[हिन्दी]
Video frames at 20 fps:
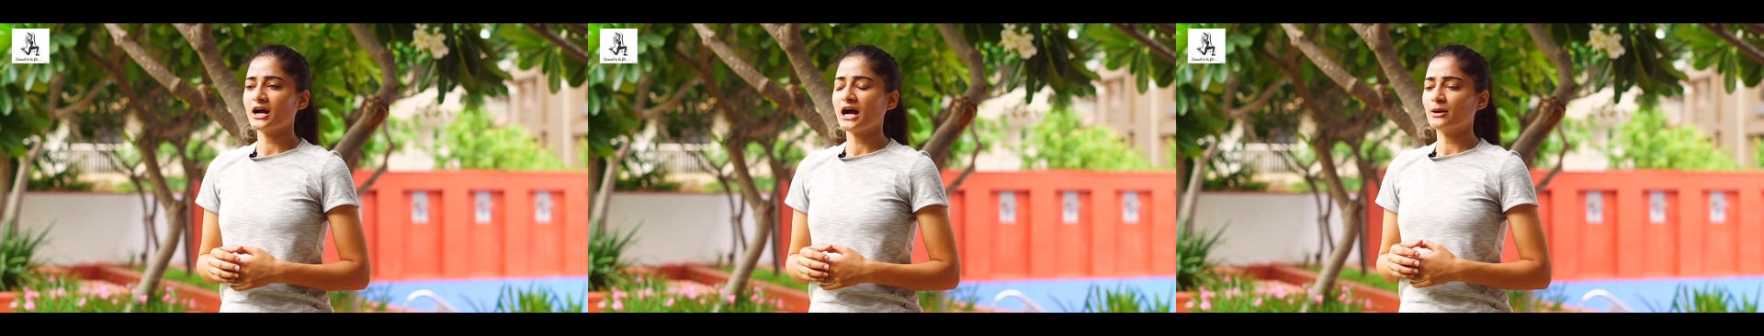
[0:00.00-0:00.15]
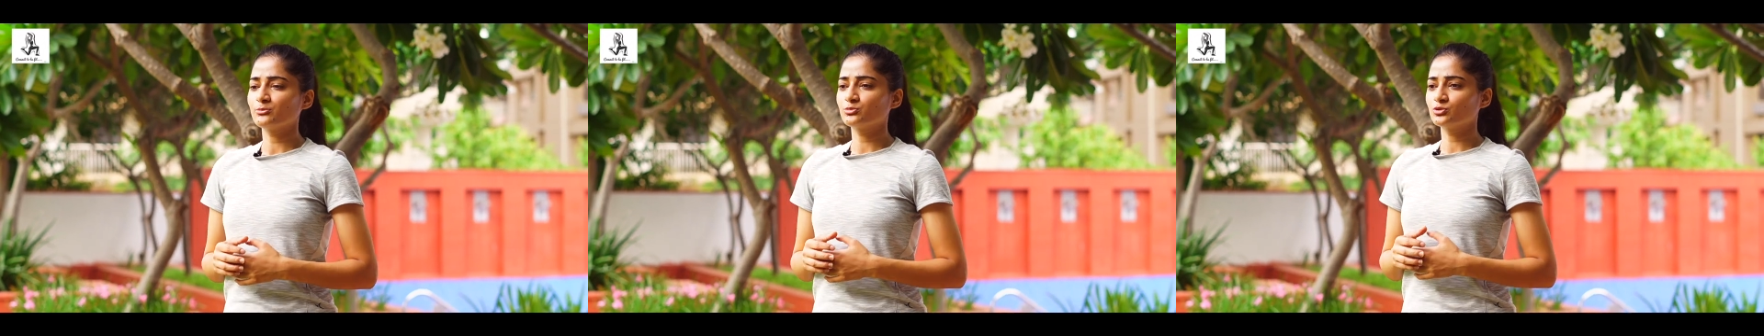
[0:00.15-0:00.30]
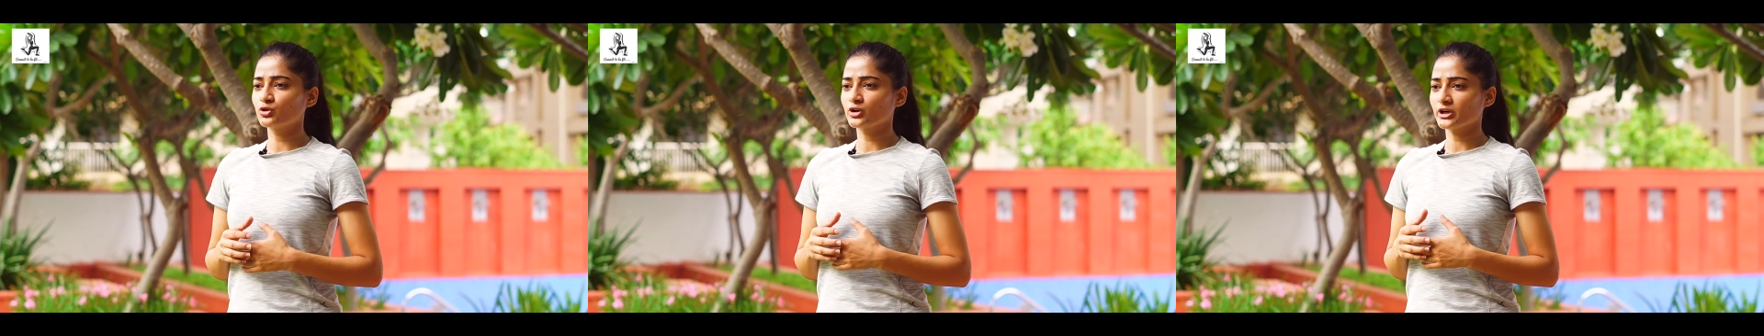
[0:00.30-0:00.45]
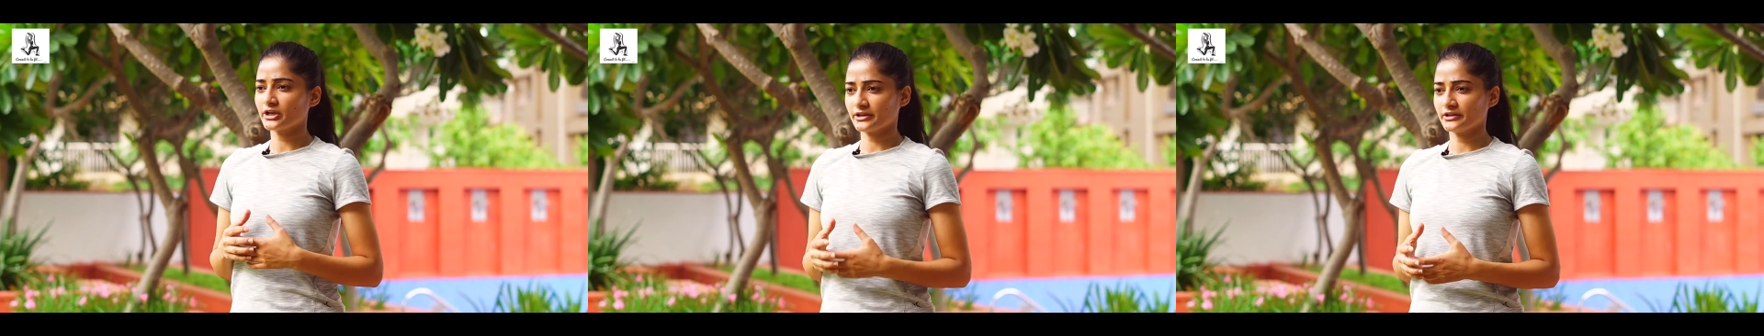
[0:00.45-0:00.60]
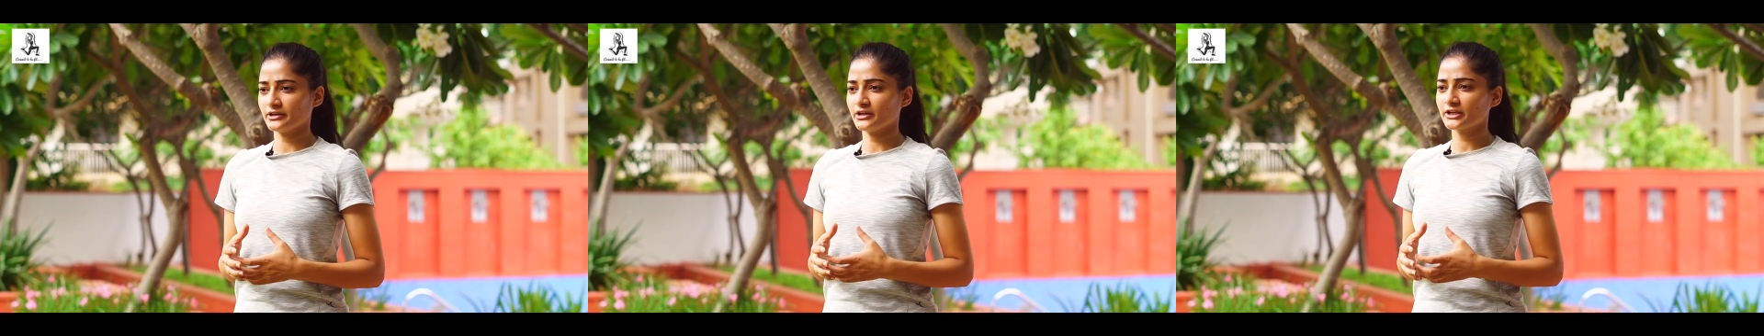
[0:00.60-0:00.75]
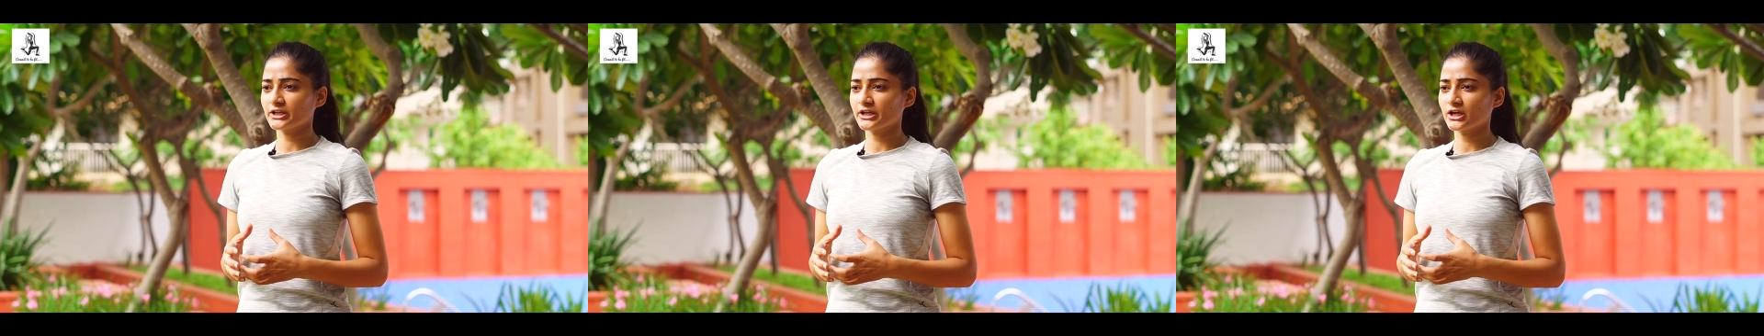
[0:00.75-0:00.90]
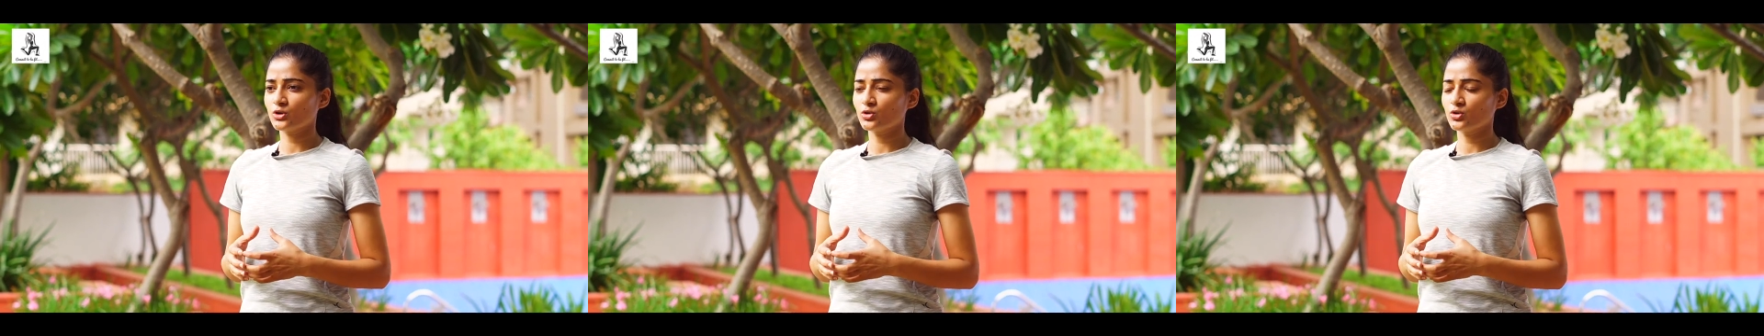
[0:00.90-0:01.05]
आपको करना
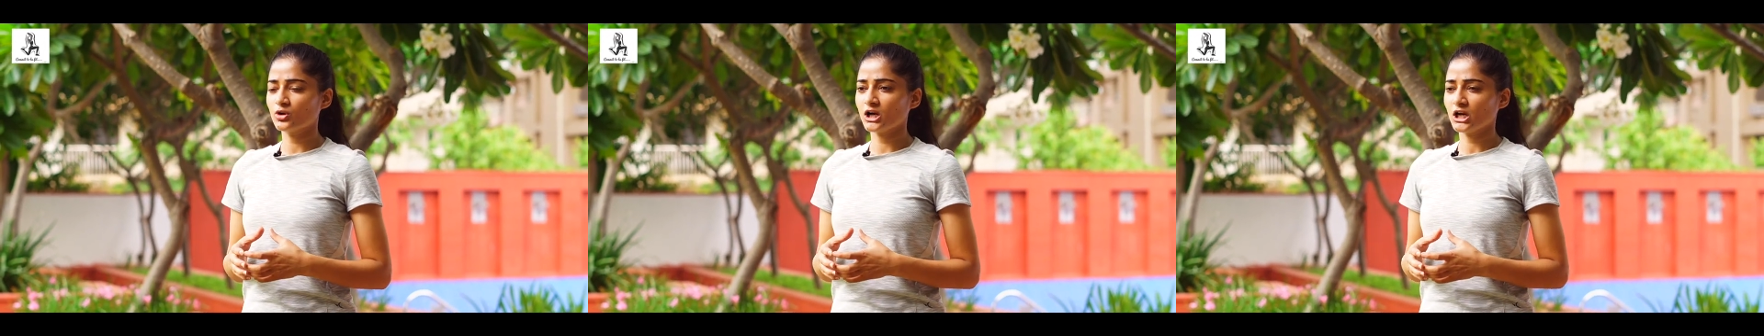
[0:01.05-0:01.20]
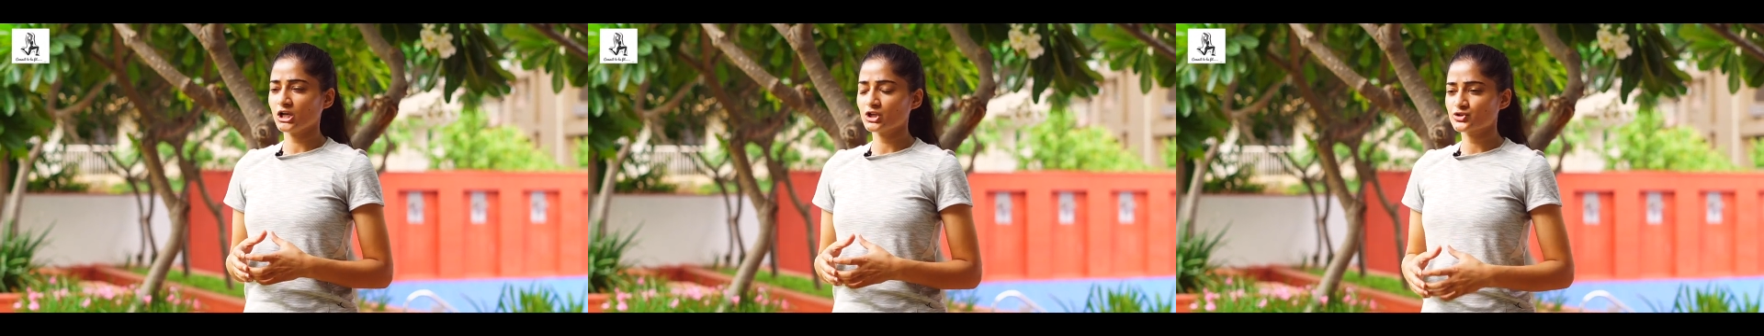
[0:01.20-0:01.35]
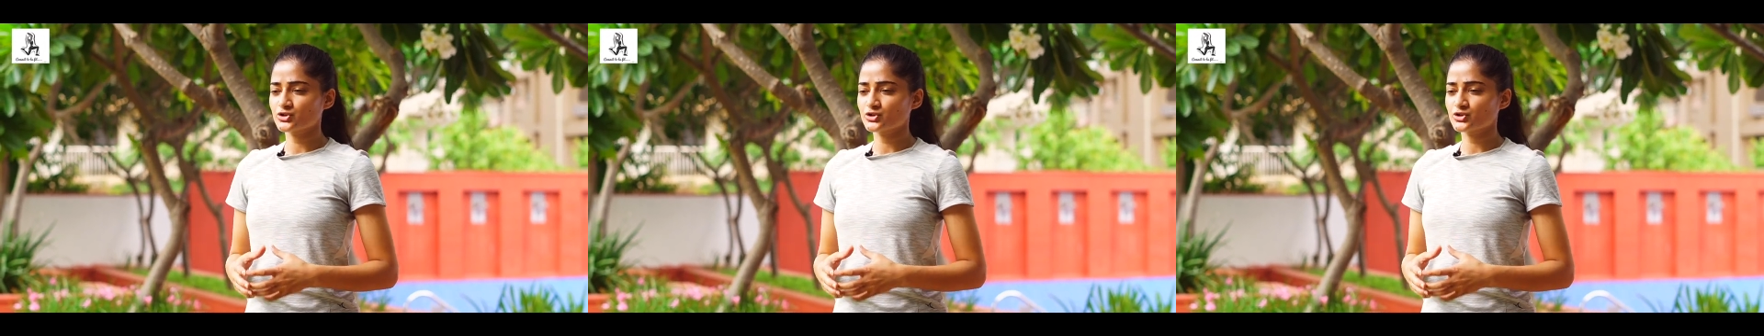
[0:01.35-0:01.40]
क्या होगा